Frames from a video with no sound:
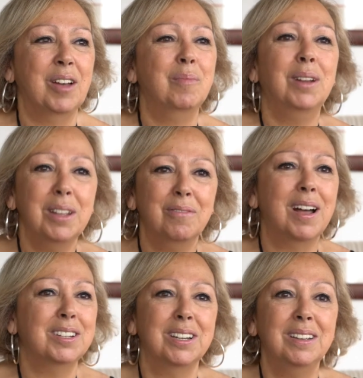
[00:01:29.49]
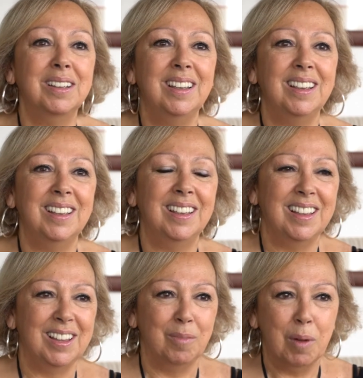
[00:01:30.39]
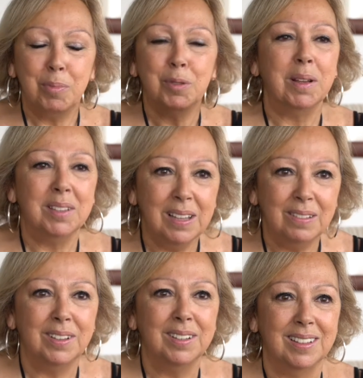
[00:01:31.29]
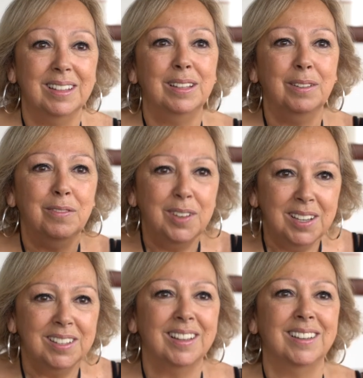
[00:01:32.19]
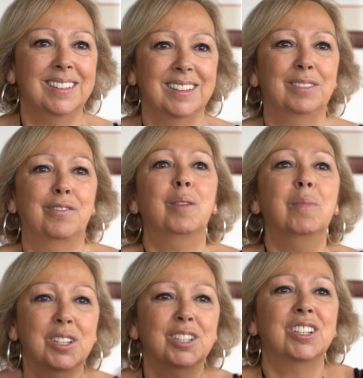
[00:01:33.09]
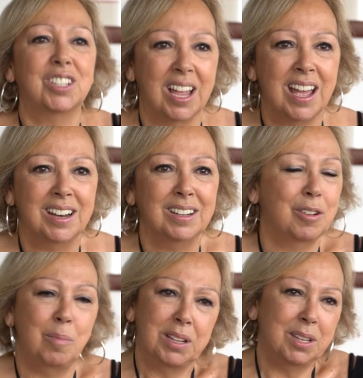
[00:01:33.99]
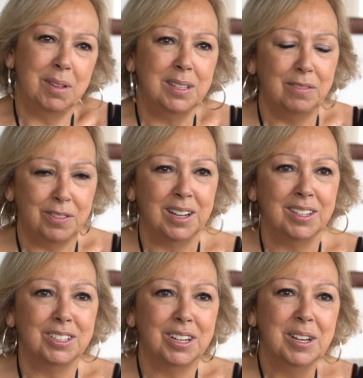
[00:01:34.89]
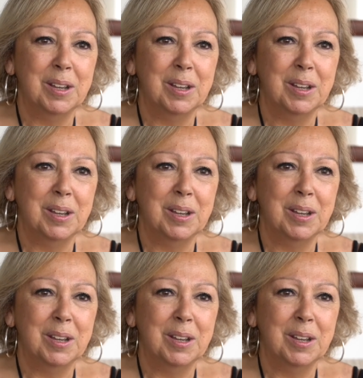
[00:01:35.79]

é uma linguagem e uma perspectiva de, de, vida, de formas de estar completamente diferentes,